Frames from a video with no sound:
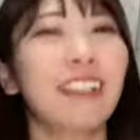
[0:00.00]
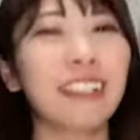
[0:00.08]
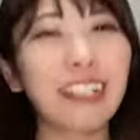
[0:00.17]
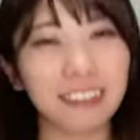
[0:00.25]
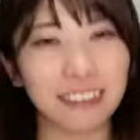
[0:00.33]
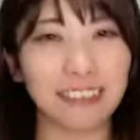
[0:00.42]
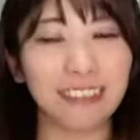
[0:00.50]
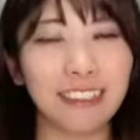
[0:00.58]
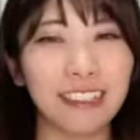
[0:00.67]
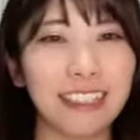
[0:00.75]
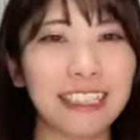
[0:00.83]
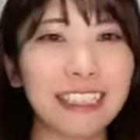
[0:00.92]
わかる
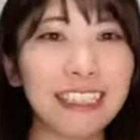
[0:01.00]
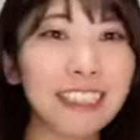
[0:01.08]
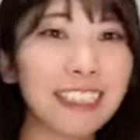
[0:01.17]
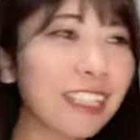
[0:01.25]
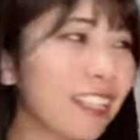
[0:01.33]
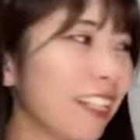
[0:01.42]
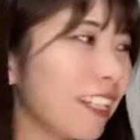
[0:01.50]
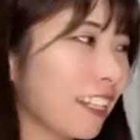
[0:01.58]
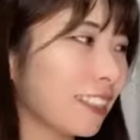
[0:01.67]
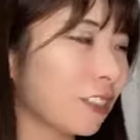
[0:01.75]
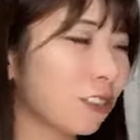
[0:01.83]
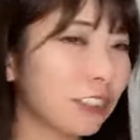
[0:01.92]
いやさす
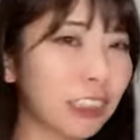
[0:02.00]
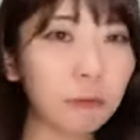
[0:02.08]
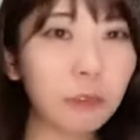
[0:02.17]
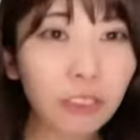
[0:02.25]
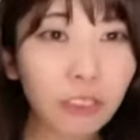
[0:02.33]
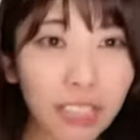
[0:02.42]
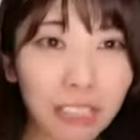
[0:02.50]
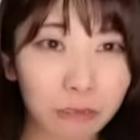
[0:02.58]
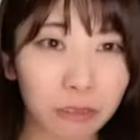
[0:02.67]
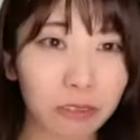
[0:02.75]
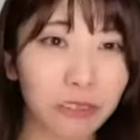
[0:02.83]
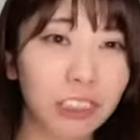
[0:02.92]
がにその自分の
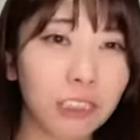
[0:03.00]
ライブ